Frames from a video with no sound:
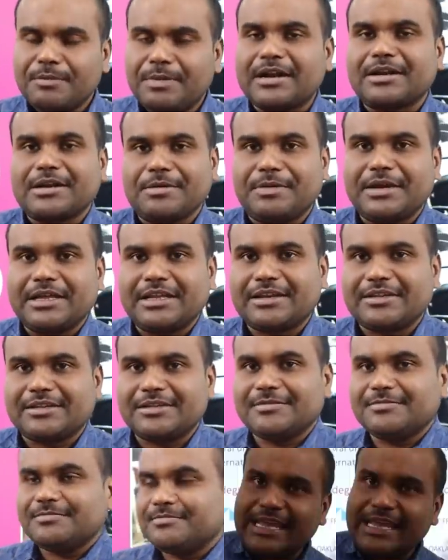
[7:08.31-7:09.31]

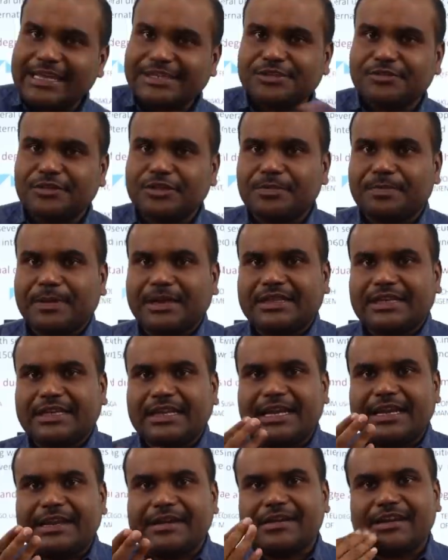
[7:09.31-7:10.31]
பார்க்கப்படுகிறது நெக்ஸ்ட் வந்து
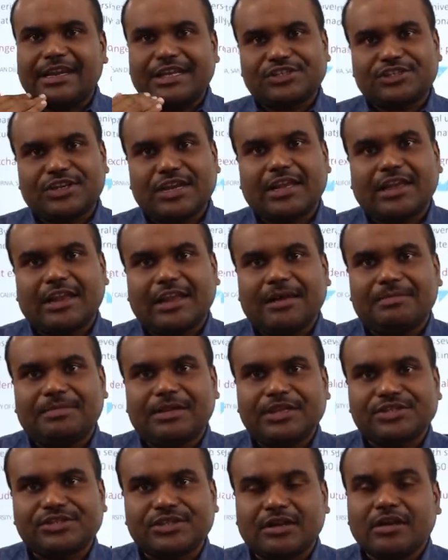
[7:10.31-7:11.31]
பார்த்தீங்கன்னா இன்டர்நேஷனல்
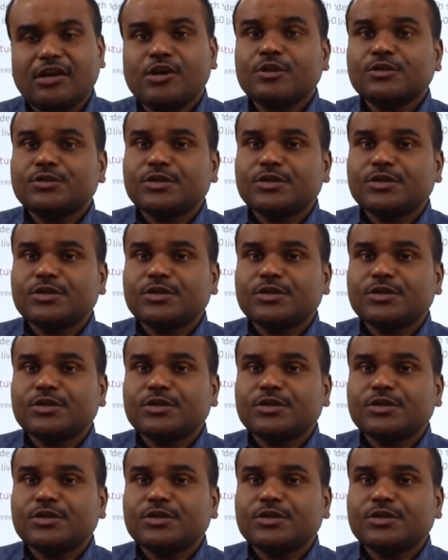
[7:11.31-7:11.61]
கலாபரேஷன்